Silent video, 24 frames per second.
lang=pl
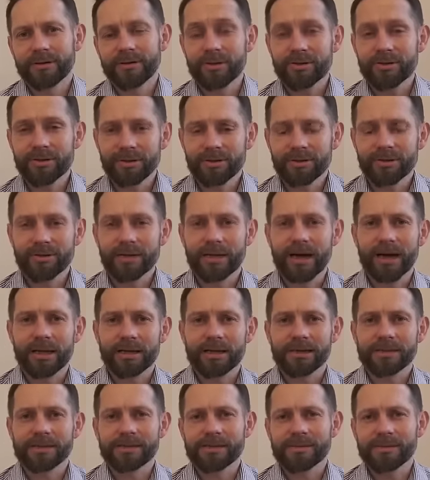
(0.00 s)
nie tylko dla
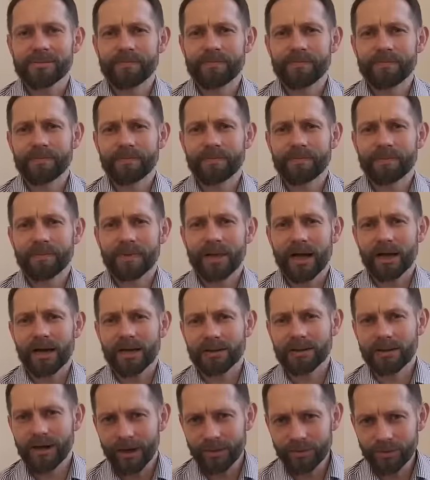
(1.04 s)
nas,
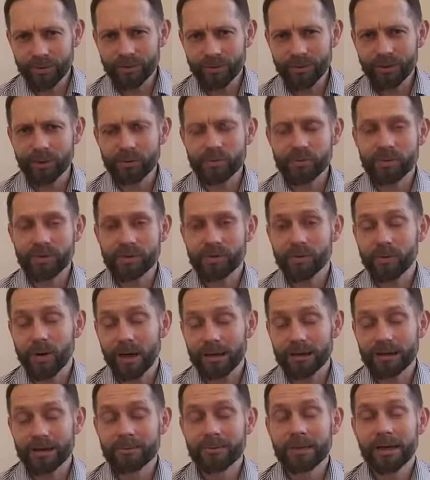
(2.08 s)
ale dla drugich
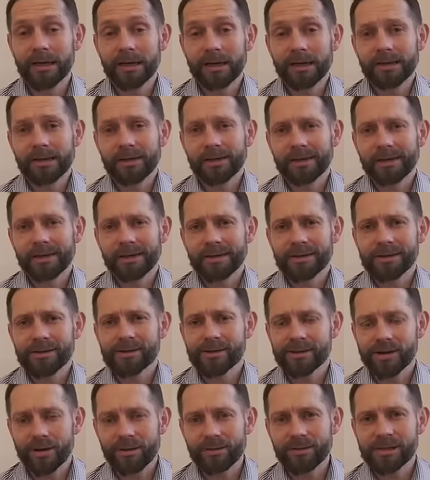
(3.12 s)
przykładem,
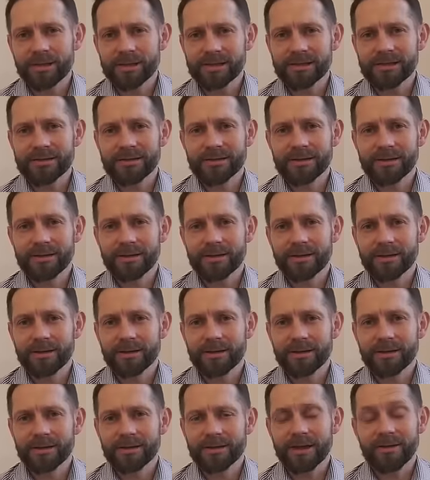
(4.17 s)
że On jest
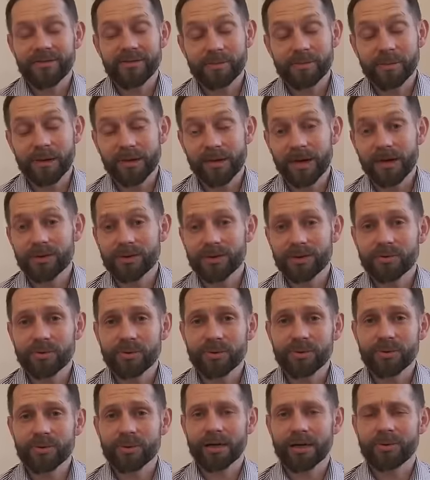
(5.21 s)
najwspanialszym
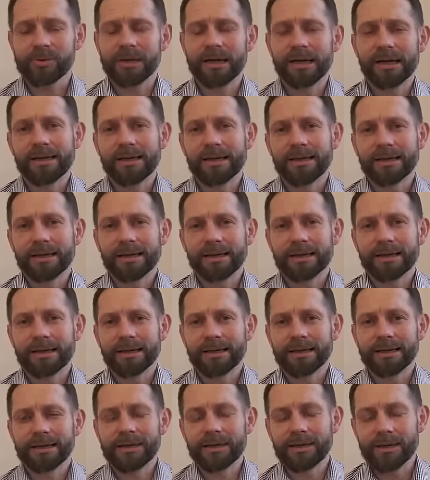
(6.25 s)
królem
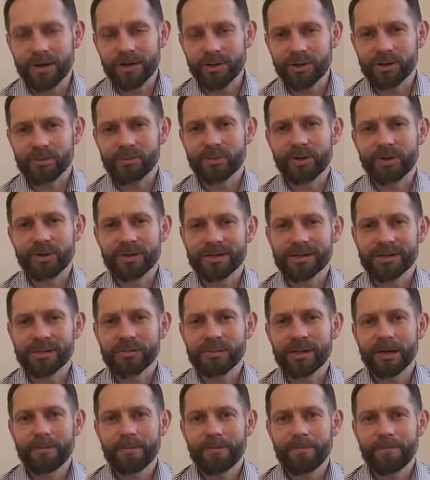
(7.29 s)
i naszym
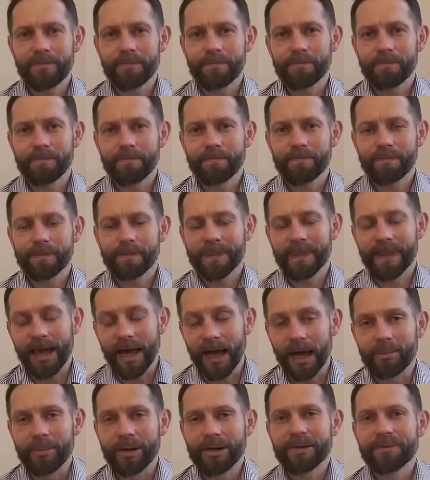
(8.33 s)
Ojcem.
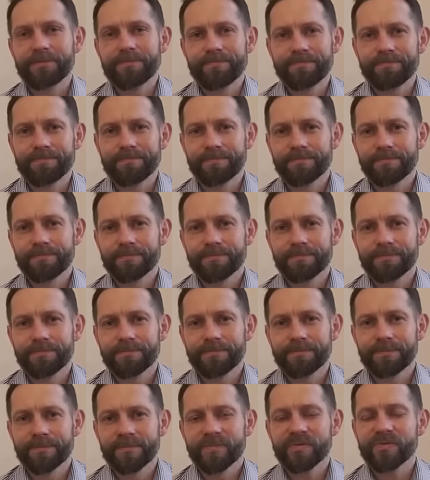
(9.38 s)
Amen.
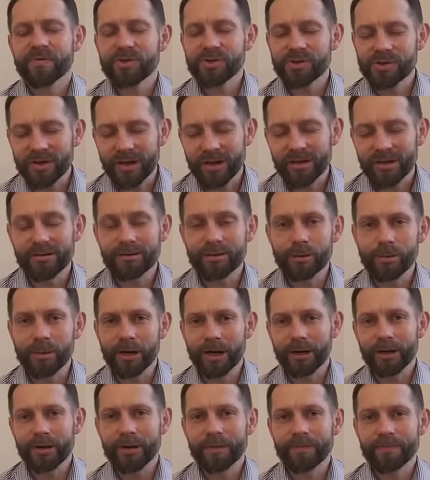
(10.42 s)
Wszystkiego
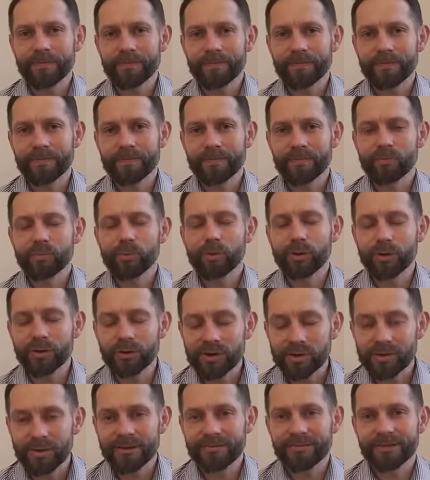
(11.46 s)
dobrego,
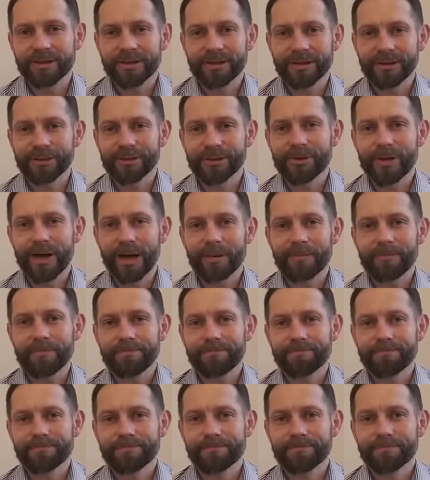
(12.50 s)
błogosławionego
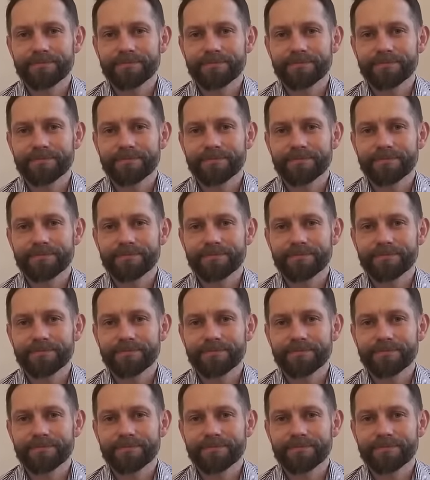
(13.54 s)
dnia.